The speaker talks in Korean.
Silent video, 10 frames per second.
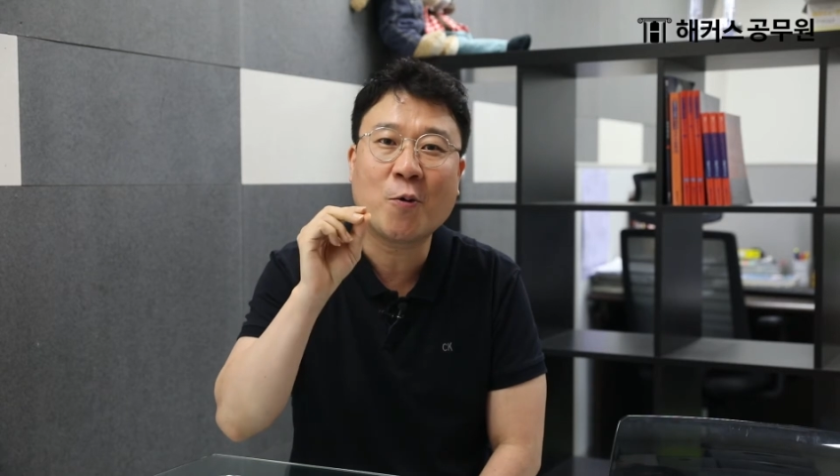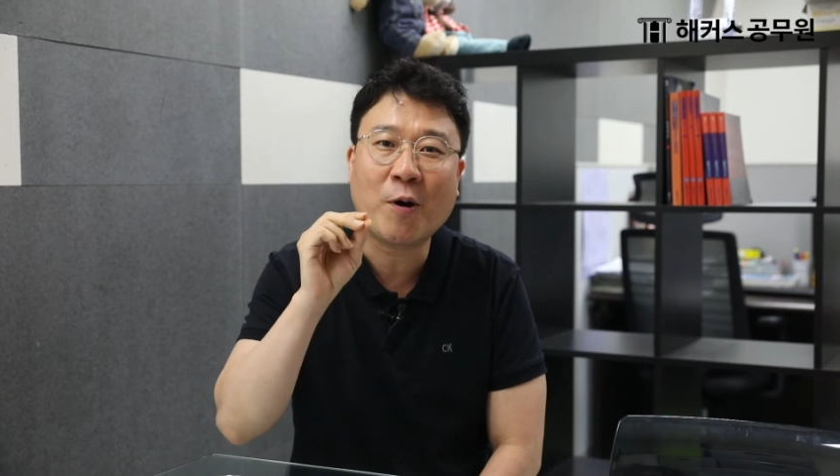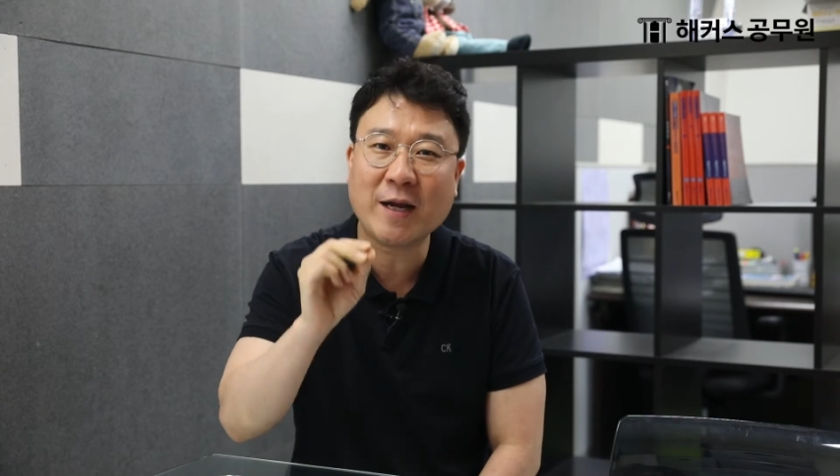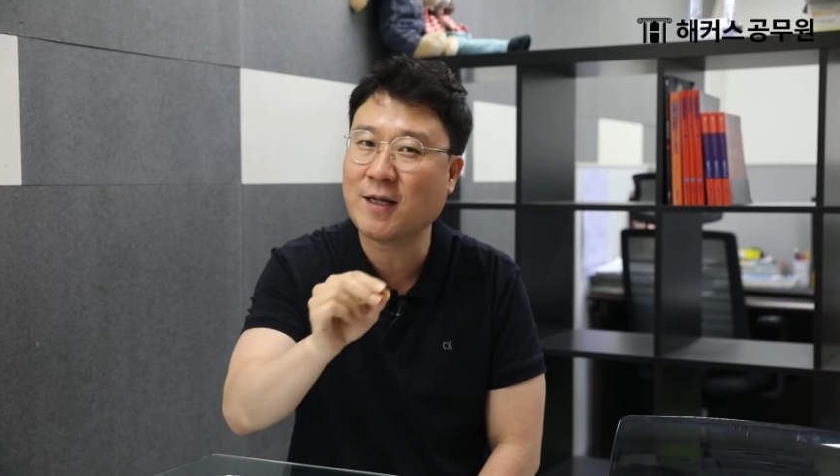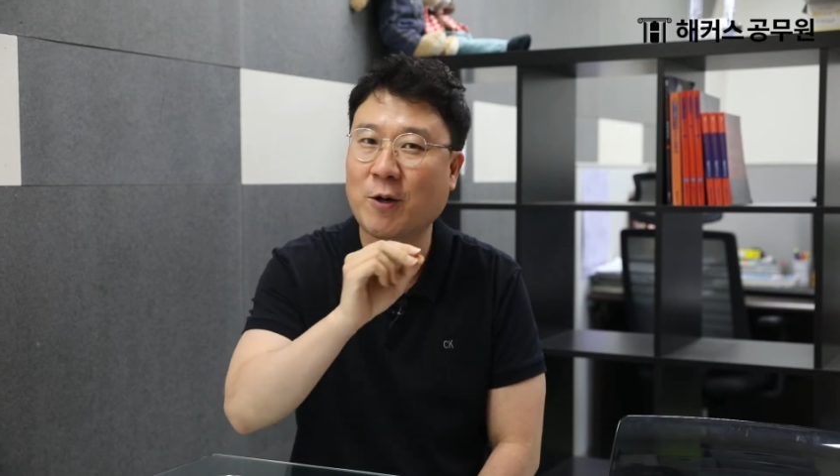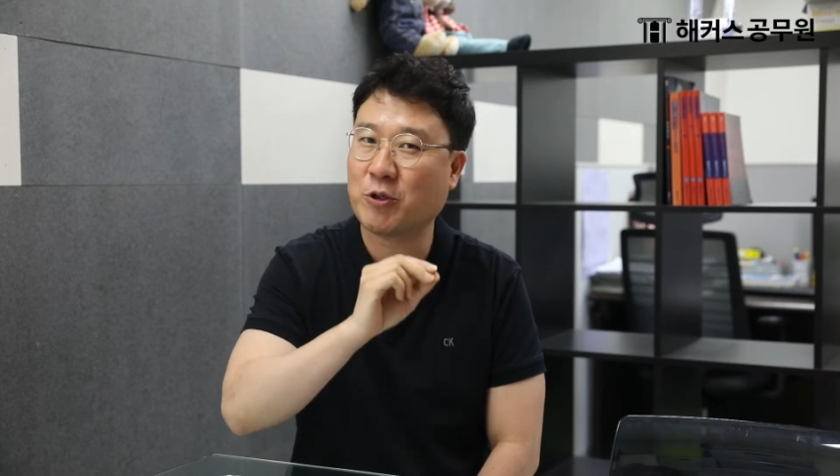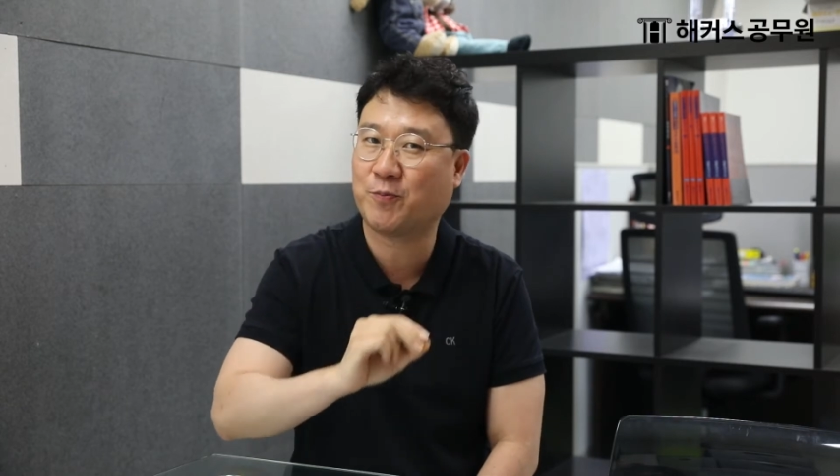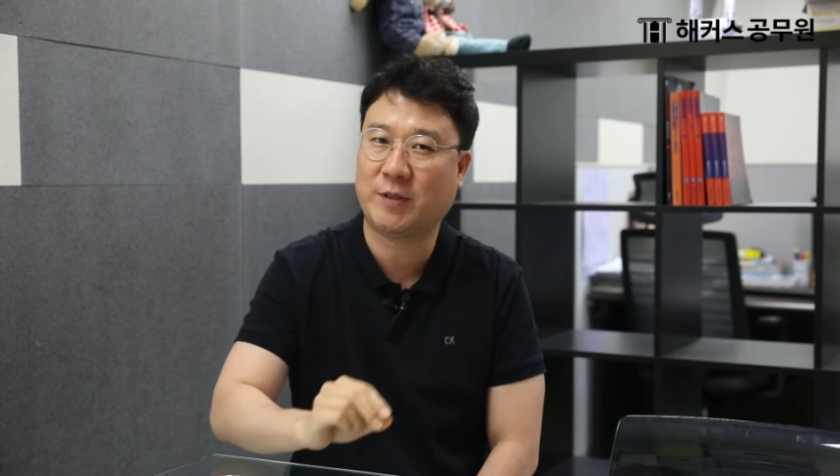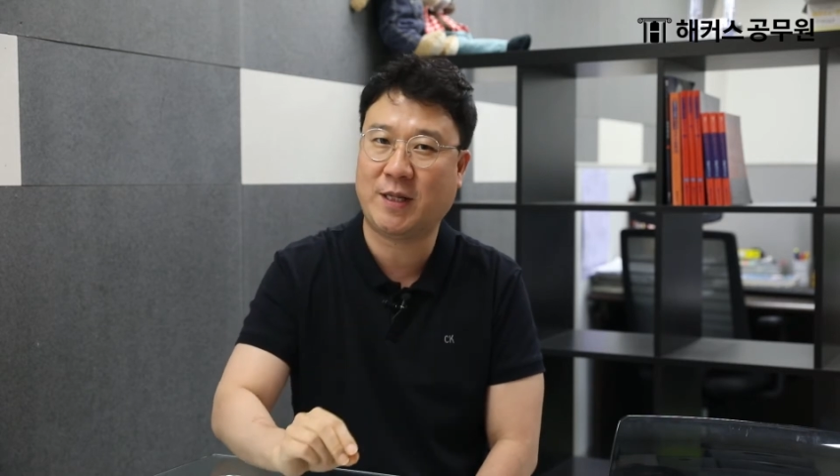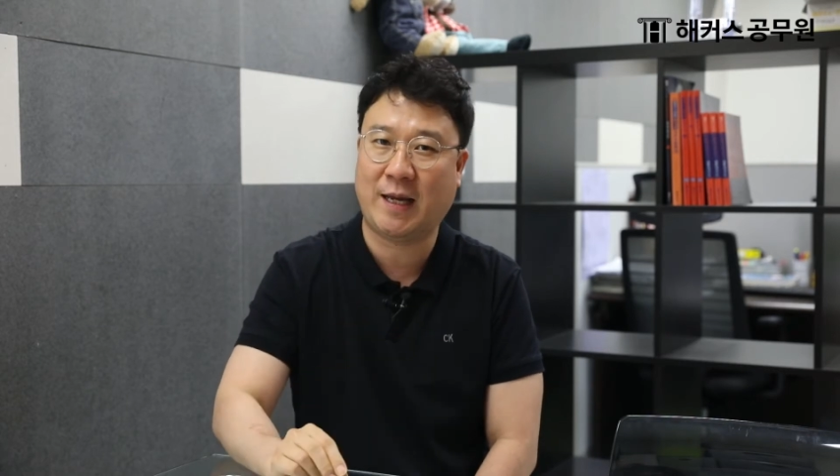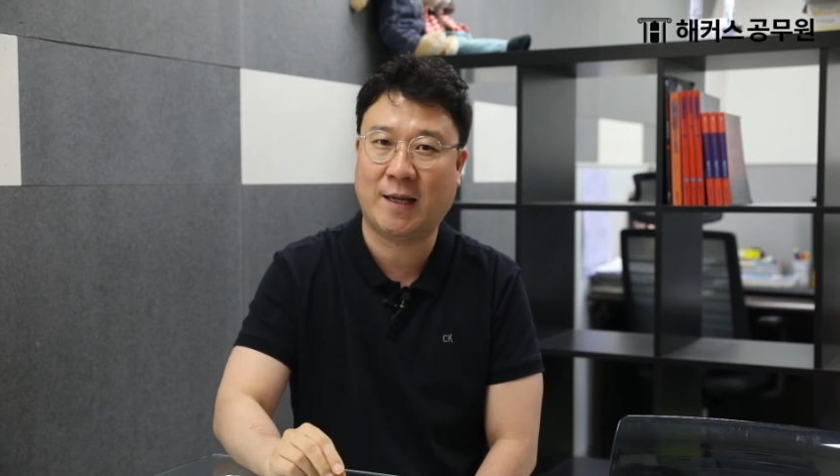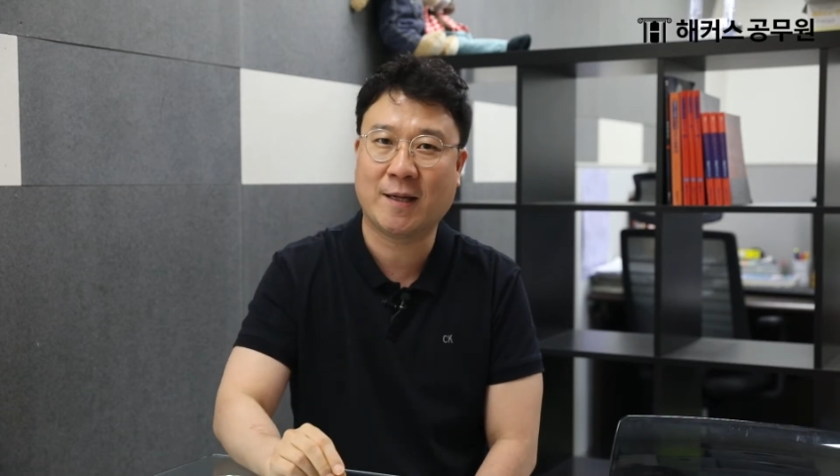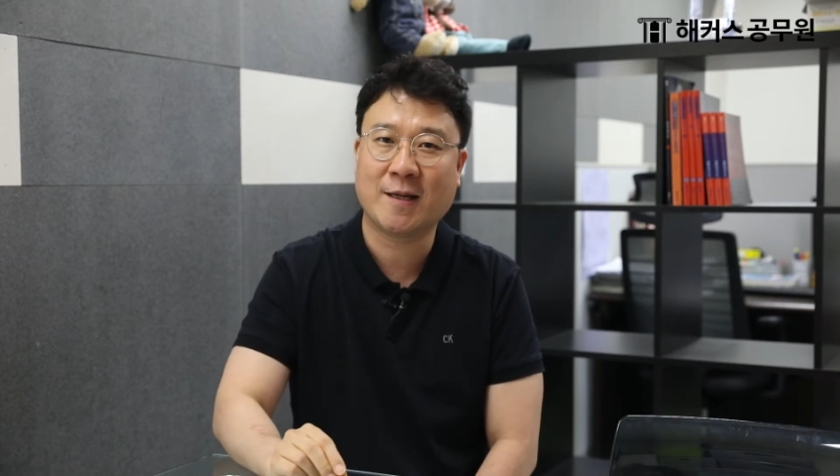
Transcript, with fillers: 확인하고 싶을 때